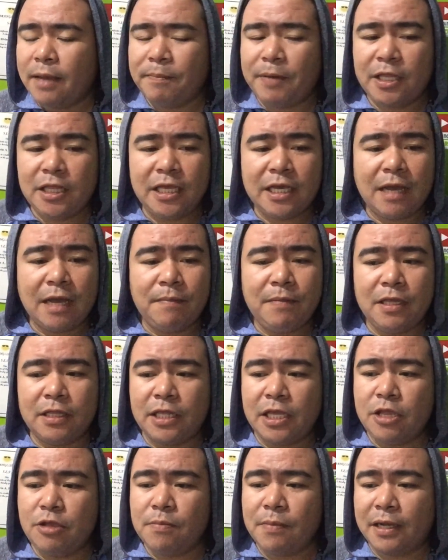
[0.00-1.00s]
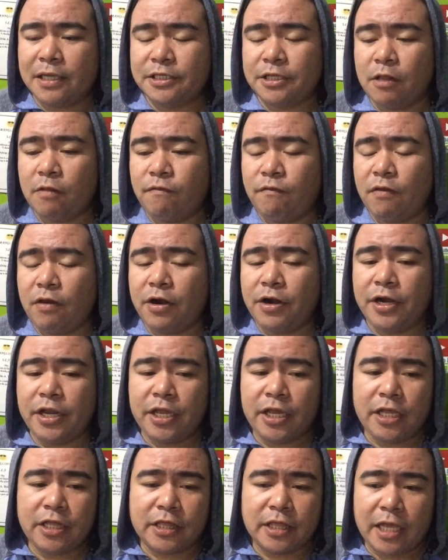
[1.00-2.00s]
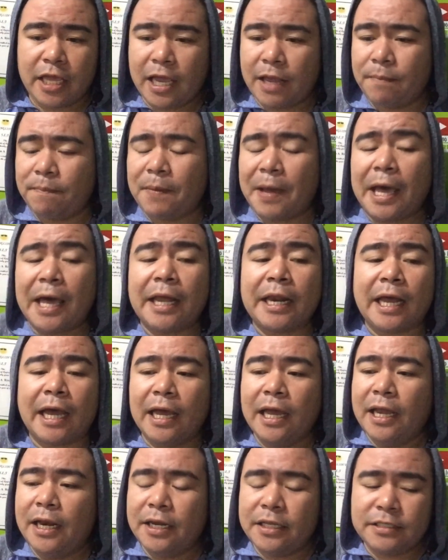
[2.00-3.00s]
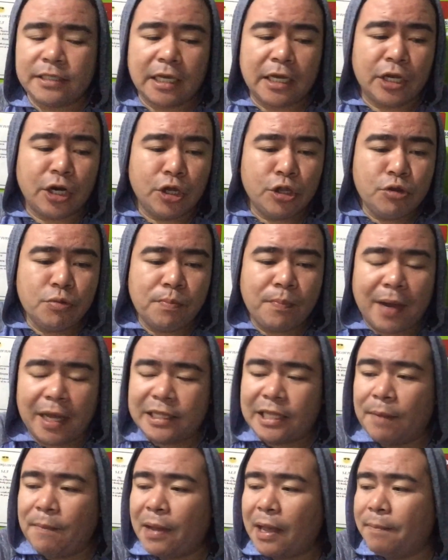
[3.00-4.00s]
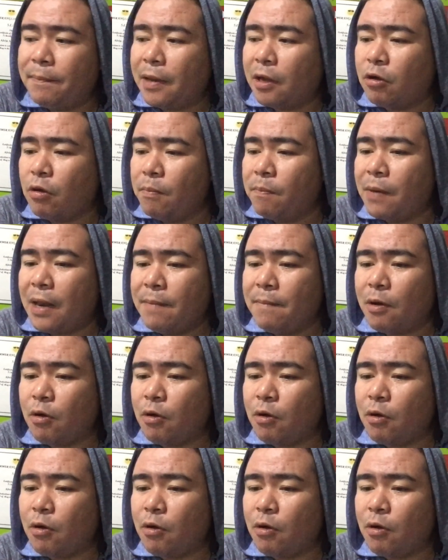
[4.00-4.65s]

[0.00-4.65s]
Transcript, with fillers: Pwedeng gamitin yung mga self-learning kit na yan para nang sa ganun yung bata makapag-comply,